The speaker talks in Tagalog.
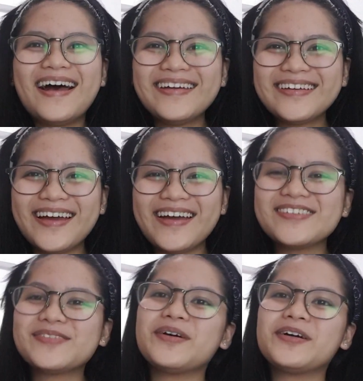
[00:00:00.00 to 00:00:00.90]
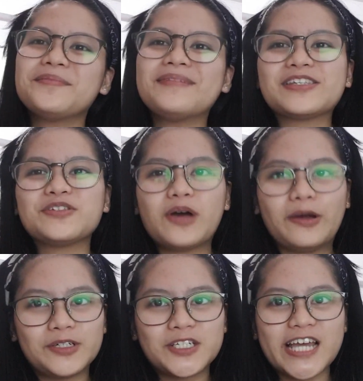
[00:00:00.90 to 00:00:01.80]
Hi guys! Welcome back to
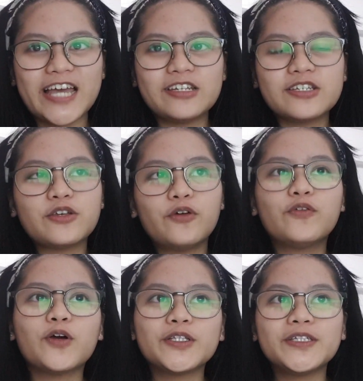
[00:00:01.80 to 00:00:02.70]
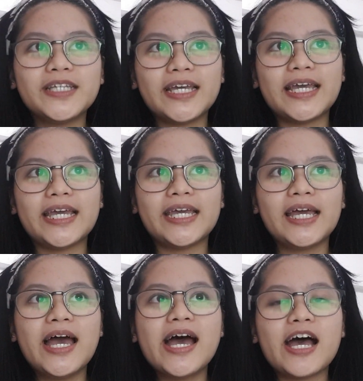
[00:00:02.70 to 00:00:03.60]
our channel. So for today,
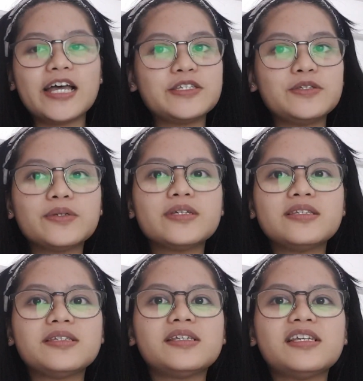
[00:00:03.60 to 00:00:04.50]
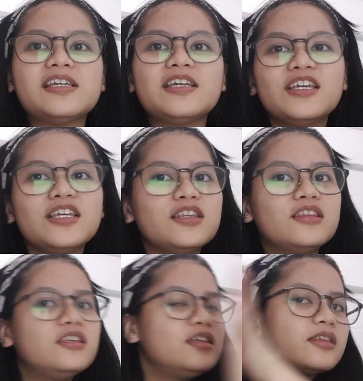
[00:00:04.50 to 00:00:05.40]
as you can see,
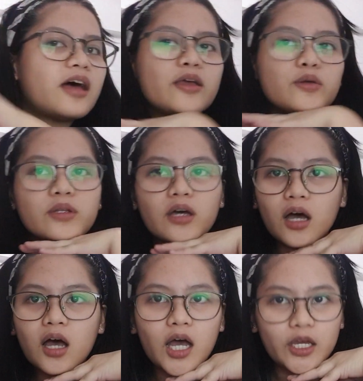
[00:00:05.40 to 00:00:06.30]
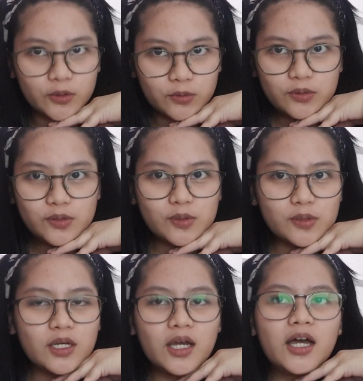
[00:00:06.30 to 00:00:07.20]
hindi tayo
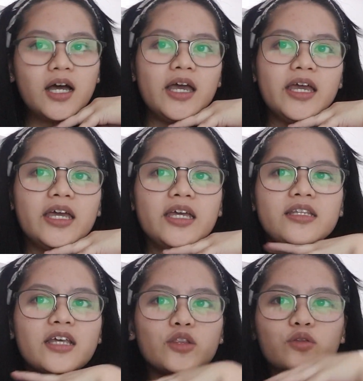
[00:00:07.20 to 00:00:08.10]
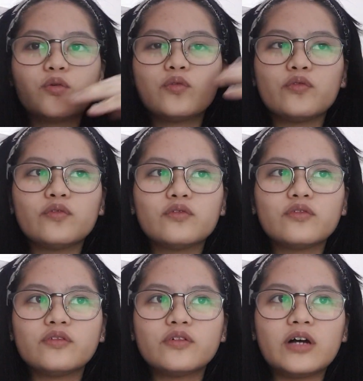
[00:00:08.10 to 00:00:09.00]
nakaayos. Oh. And itong
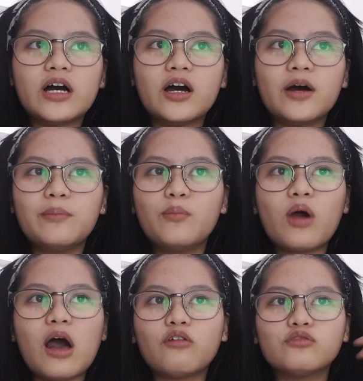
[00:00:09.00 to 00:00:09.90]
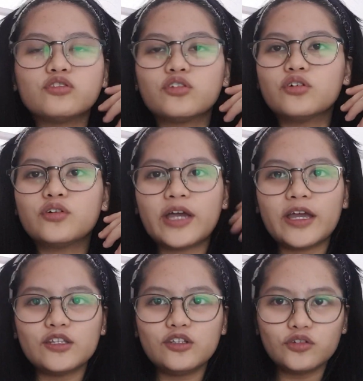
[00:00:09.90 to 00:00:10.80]
um, mukha ko to,
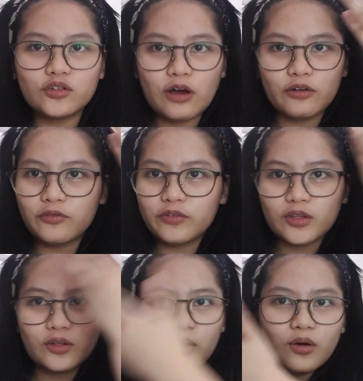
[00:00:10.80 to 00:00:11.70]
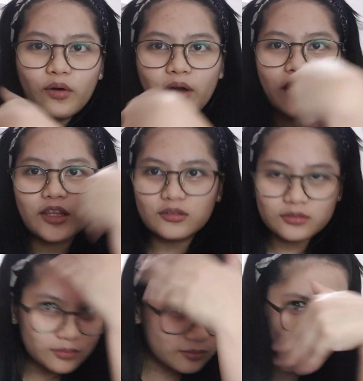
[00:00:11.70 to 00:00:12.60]
and yung outfit ko, and
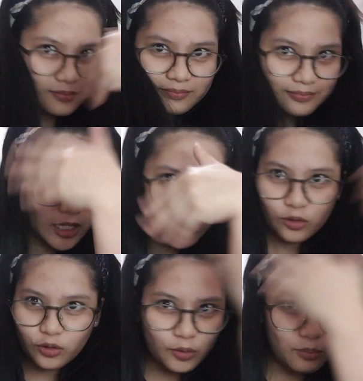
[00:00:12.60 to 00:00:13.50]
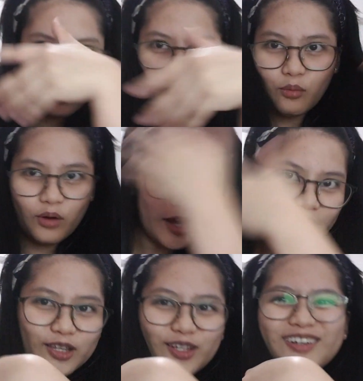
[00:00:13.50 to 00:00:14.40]
yung ito, yung buong mukha
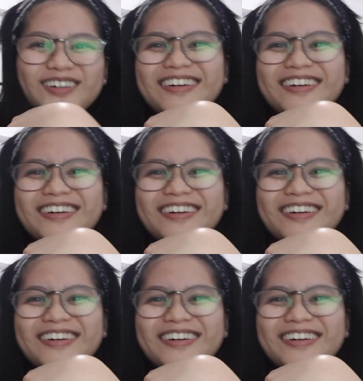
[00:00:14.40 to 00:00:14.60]
na to,